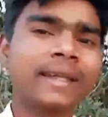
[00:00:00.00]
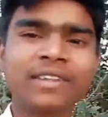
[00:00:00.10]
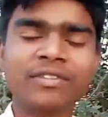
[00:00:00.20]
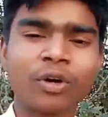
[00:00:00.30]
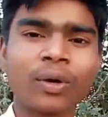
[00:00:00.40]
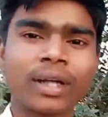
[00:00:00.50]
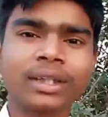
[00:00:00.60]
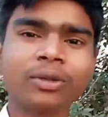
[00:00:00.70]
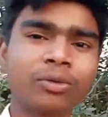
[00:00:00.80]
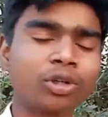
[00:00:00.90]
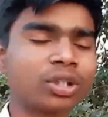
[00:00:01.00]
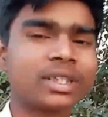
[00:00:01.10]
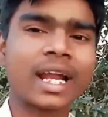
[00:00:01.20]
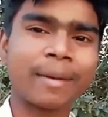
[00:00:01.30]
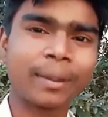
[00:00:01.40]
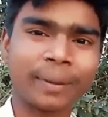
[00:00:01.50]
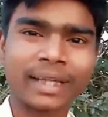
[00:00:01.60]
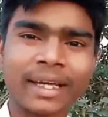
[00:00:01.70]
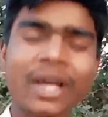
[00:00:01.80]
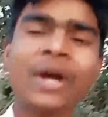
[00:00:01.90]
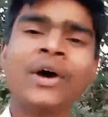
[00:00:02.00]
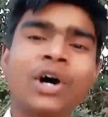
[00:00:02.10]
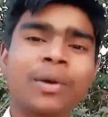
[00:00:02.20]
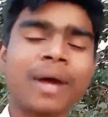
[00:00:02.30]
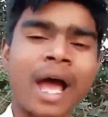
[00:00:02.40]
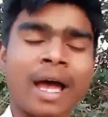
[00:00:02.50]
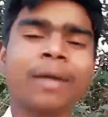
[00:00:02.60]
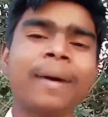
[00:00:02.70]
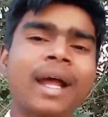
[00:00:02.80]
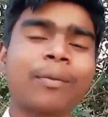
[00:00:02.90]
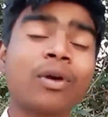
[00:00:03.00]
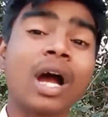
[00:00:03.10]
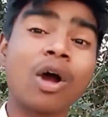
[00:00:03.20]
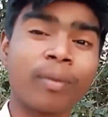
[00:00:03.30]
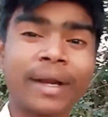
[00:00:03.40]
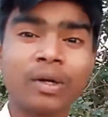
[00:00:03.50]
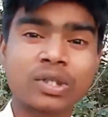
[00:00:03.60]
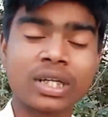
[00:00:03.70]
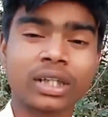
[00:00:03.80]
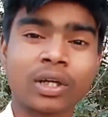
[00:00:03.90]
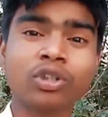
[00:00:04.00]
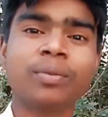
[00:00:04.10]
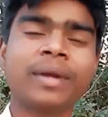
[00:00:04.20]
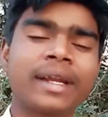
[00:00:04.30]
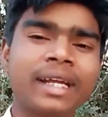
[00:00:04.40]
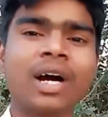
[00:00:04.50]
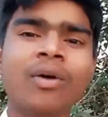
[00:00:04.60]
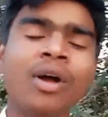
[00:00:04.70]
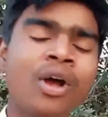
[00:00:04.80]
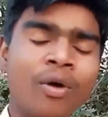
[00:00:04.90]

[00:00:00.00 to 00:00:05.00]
तब से फॉलो करते हैं तो उनको तो सारा बात पता ही है और हर बार आपको गाँव घुमाने की कोशिश करता हूँ कि मेरा रियल गाँव